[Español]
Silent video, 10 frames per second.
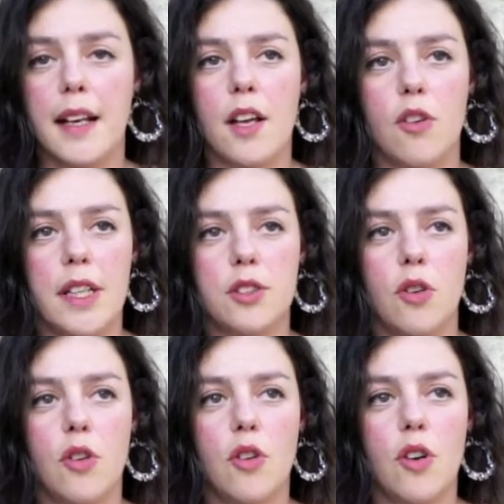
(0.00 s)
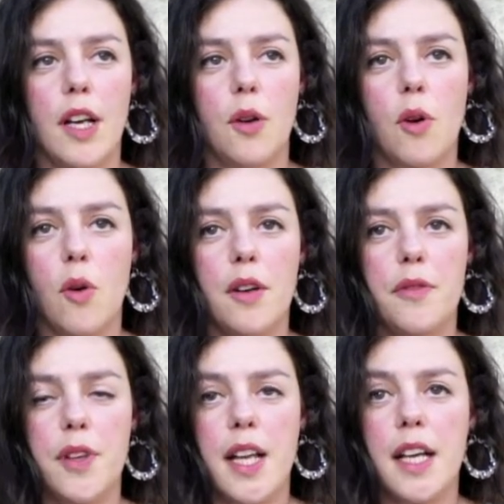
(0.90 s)
claro, eso eh, luego al
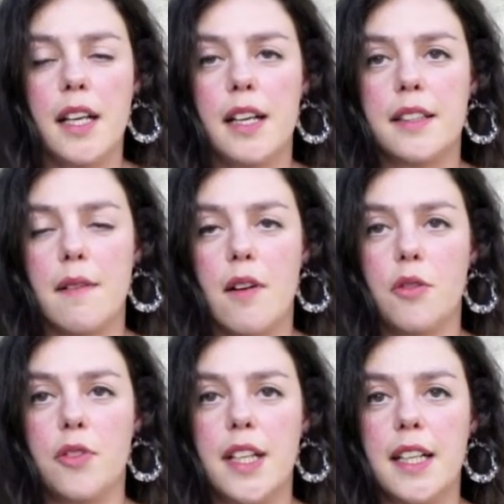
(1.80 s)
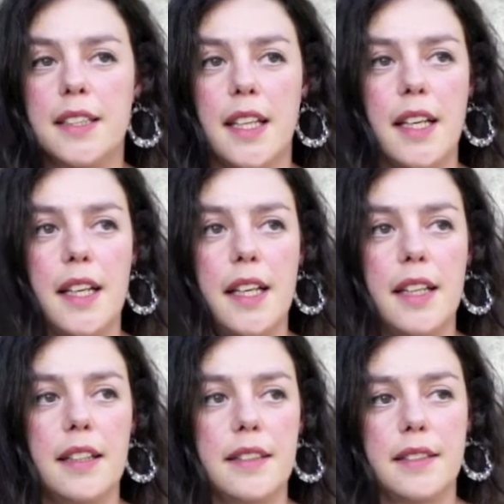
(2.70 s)
final, el trabajo final se,